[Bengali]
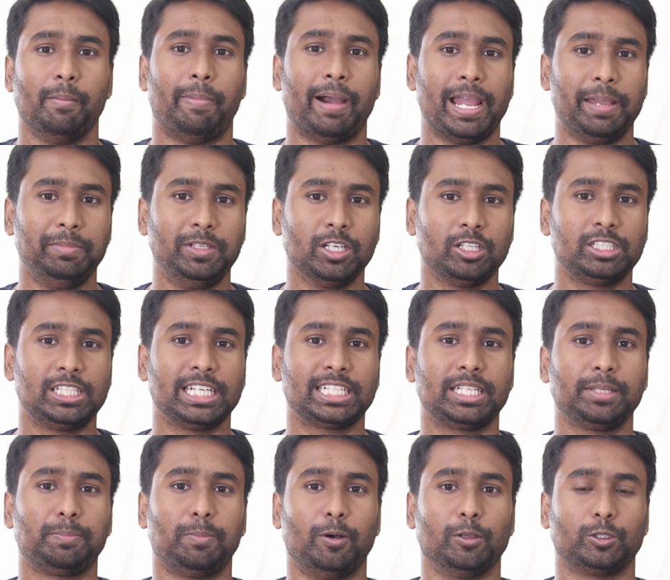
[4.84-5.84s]
ফাইভ জি হচ্ছে
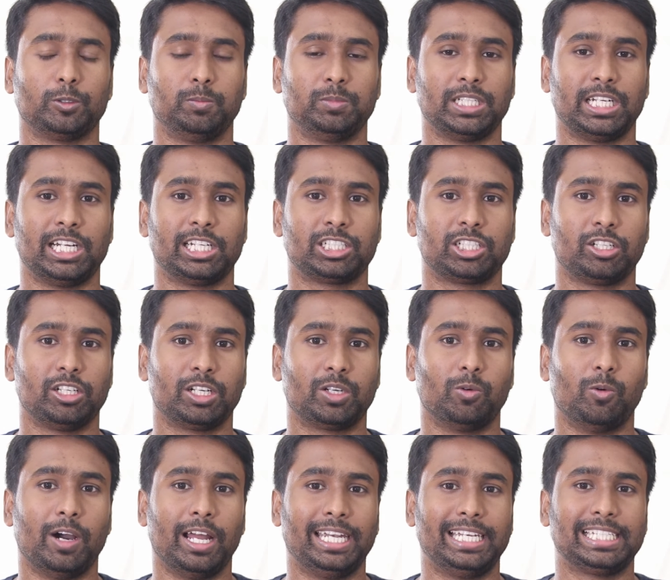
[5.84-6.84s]
একটি পঞ্চম জেনারেশনের
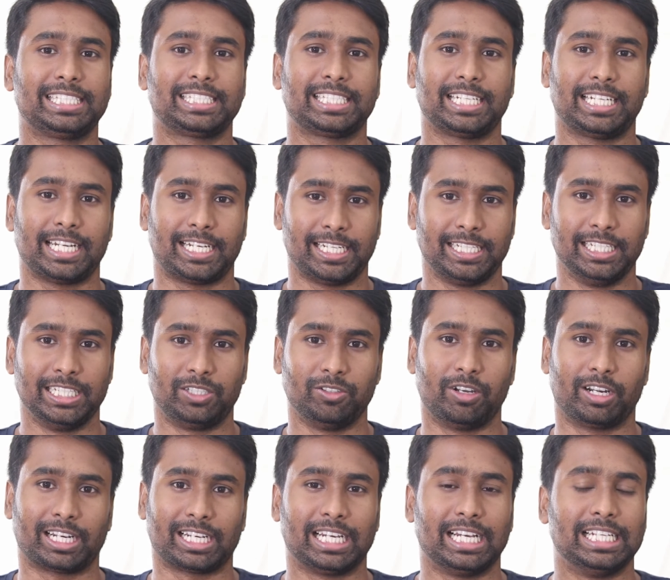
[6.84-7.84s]
ওয়ারলেস ডাটা
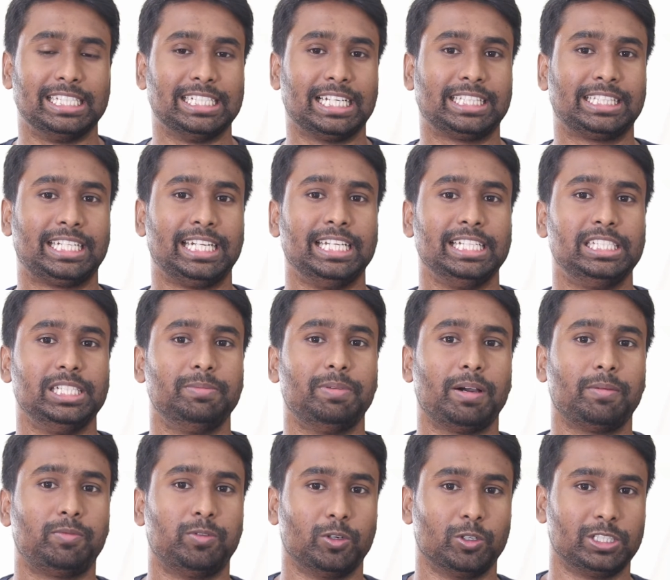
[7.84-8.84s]
নেটওয়ার্ক যা থ্রি জি
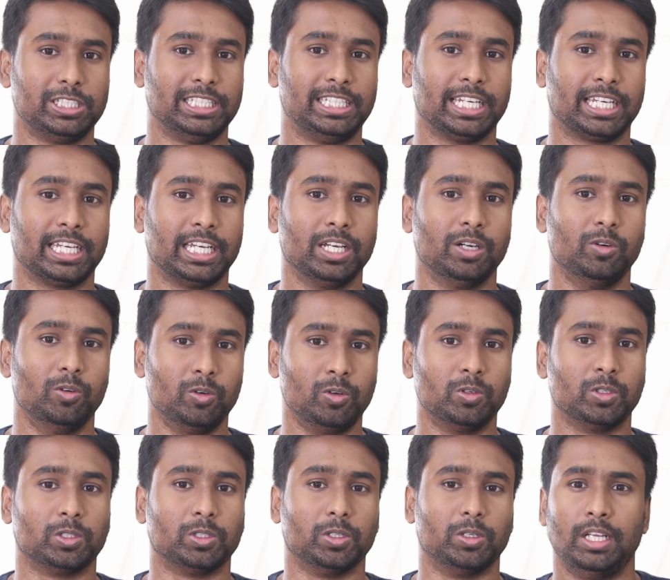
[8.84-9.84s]
বা ফোর জি থেকে
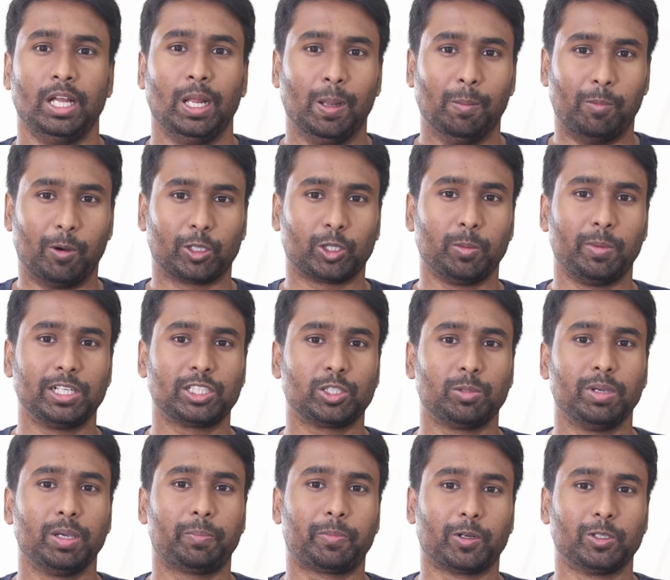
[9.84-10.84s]
উন্নত বর্তমান
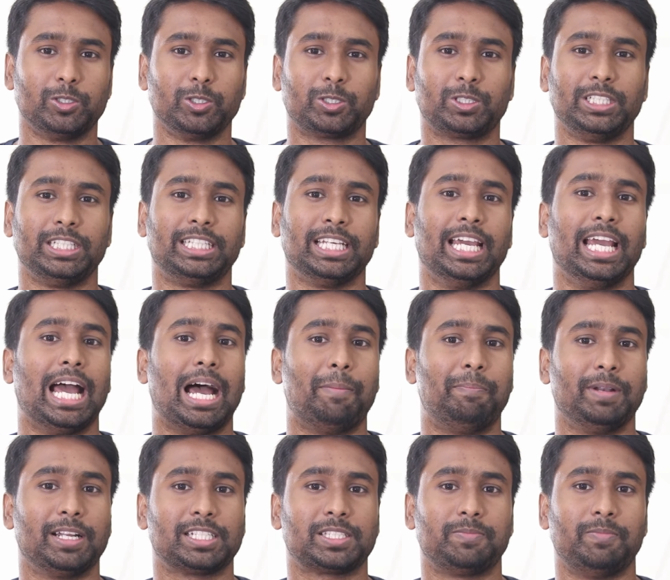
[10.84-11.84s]
সময়ে প্রযুক্তিতে
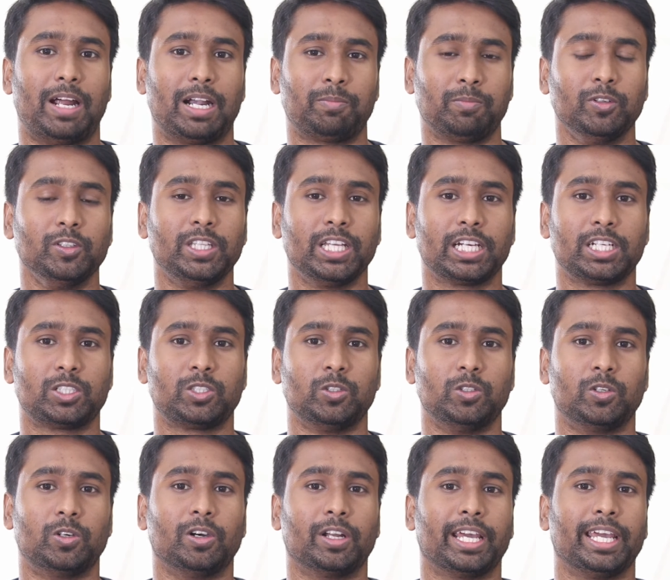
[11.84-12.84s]
আপনার স্মার্টফোন থেকে
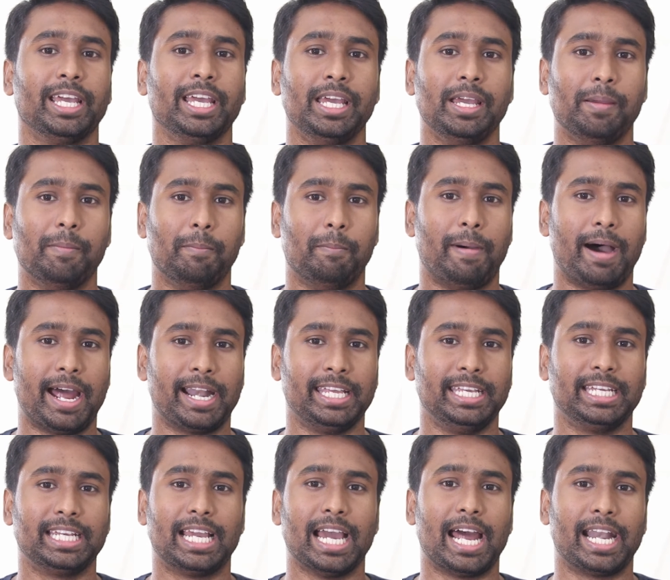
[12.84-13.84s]
শুরু করে
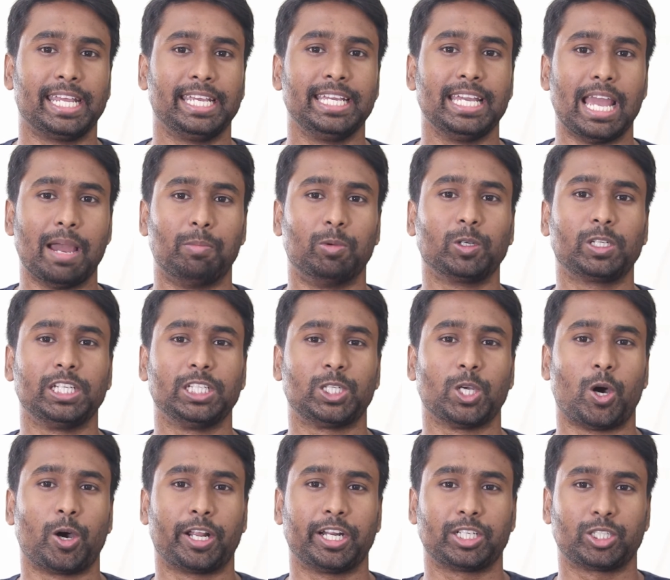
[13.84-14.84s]
বাড়ি গাড়ি এমনকি
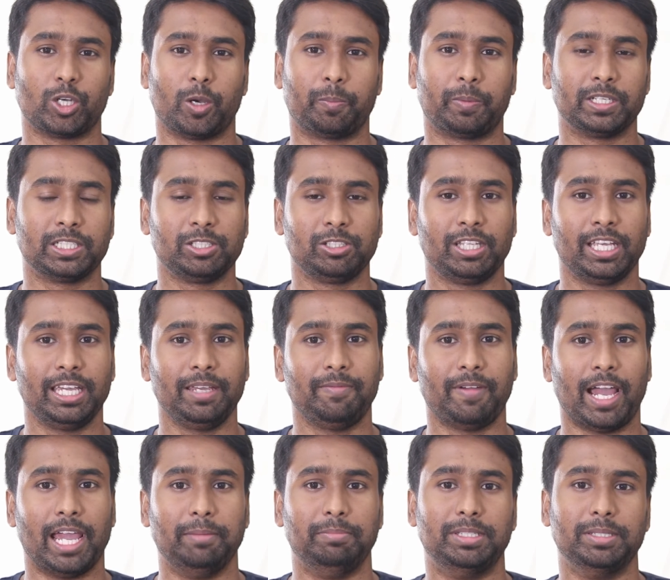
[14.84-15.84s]
শহরের সব কিছুতেই
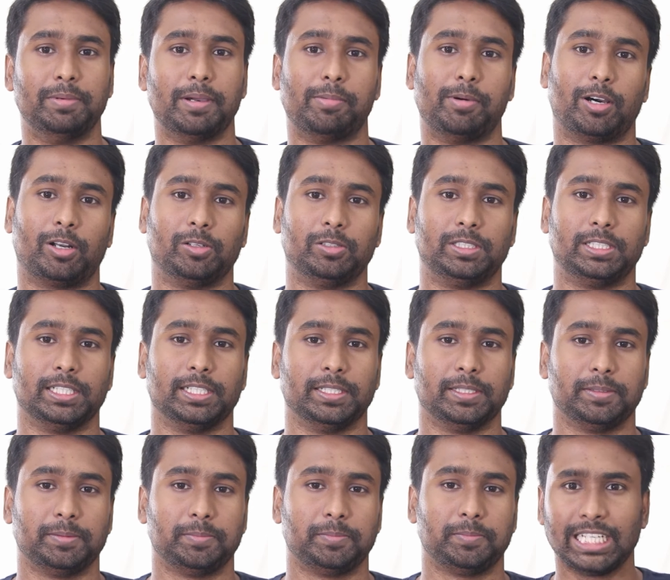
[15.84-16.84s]
ফাইভ জি ব্যবহার হচ্ছে
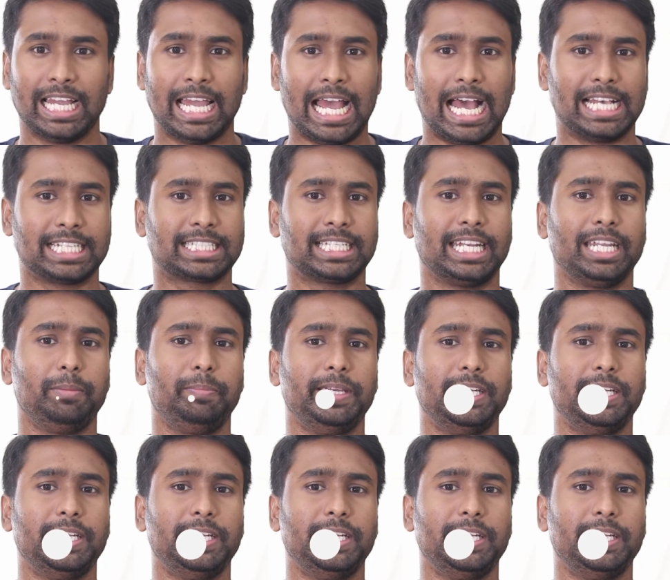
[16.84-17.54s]
আজকের এই